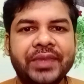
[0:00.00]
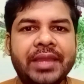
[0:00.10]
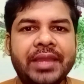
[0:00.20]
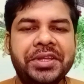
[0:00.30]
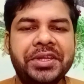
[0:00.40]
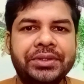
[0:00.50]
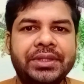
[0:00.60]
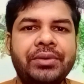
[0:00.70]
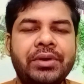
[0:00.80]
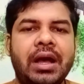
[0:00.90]
এই
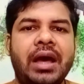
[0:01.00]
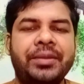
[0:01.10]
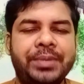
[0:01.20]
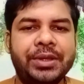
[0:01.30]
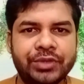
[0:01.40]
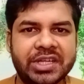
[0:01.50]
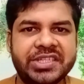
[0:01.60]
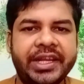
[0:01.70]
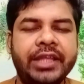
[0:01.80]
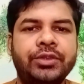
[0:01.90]
ভিডিওতেও আর ভিউজ
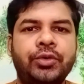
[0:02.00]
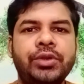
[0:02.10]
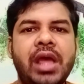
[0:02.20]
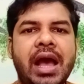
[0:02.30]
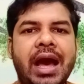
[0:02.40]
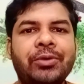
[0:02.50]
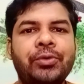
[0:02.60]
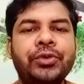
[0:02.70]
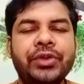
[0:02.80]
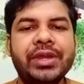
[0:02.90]
আসছে না তখন আরও
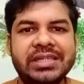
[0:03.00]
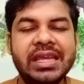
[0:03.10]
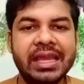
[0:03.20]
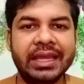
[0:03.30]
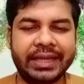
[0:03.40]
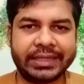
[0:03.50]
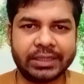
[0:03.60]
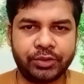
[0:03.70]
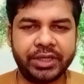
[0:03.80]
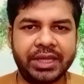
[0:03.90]
অন্য একটি
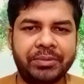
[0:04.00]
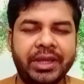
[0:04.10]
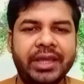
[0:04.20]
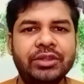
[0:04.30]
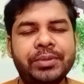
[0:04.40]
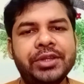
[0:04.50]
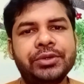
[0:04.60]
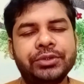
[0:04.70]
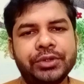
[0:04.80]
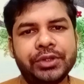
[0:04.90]
ক্যাটাগরি নিয়ে আমরা কিন্তু
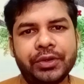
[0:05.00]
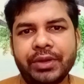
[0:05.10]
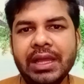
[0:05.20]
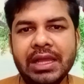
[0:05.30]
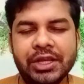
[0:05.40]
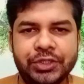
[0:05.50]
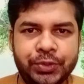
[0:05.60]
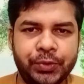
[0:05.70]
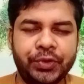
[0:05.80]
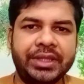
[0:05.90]
ভিডিও তৈরি করা
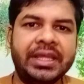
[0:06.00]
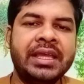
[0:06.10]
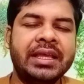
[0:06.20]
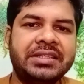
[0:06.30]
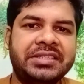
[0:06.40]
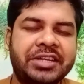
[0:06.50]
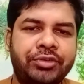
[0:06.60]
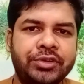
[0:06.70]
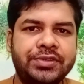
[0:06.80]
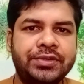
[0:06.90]
শুরু করে দিই যার
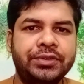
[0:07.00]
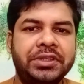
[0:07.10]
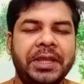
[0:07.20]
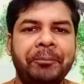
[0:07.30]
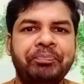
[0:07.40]
ফলশ্রুতিতে